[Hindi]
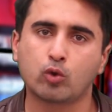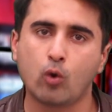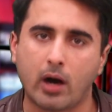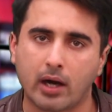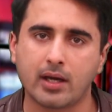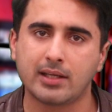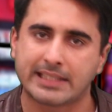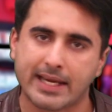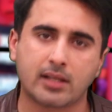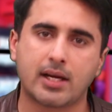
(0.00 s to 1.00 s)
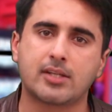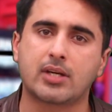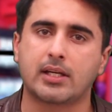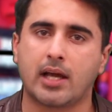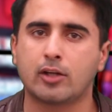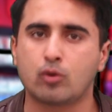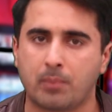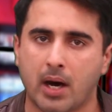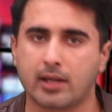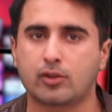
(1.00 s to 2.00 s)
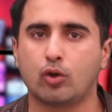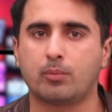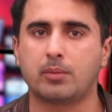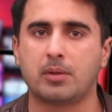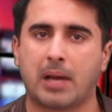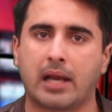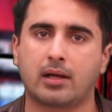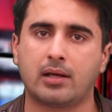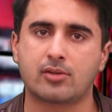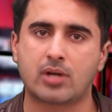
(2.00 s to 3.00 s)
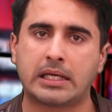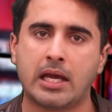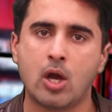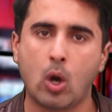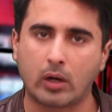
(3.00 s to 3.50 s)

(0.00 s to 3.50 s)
तो अगर ये क्राइटेरिया है तो भारत के ऊपर भी बैन लगना चाहिए